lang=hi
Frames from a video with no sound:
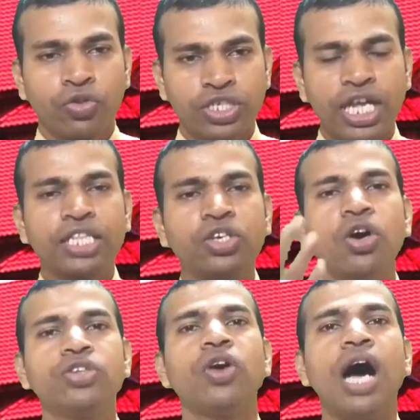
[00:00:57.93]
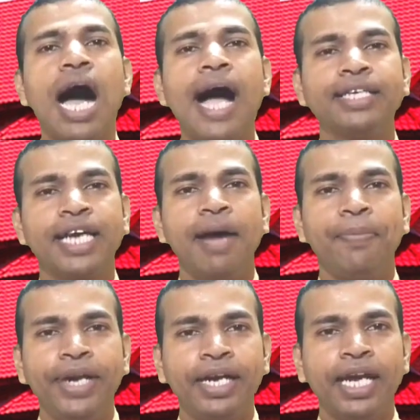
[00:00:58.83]
तो साथियों जो आज का
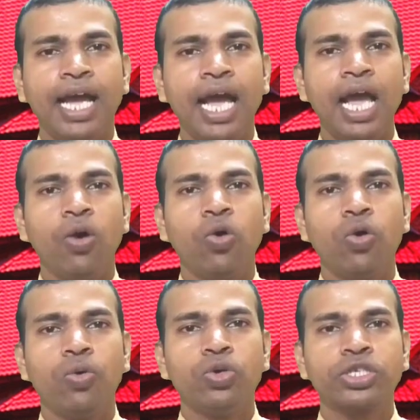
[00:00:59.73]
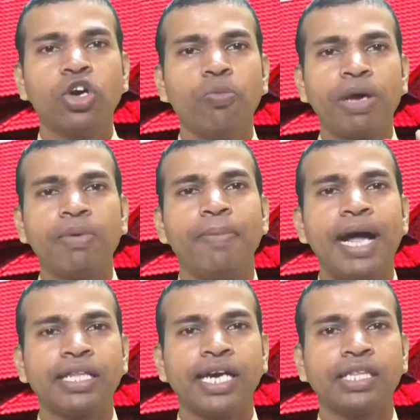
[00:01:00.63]
अपडेट है उसके ऊपर मैं
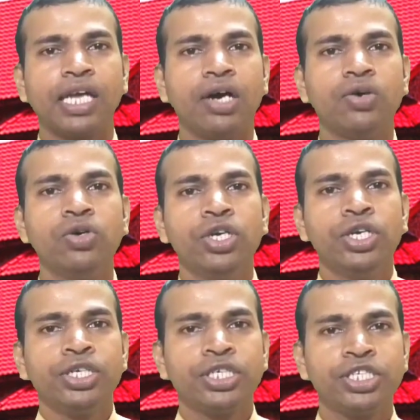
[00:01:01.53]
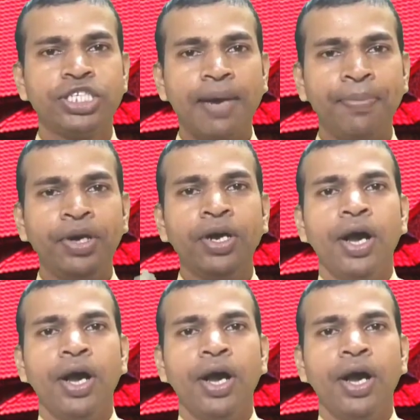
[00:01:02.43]
बात करता हूं कि जब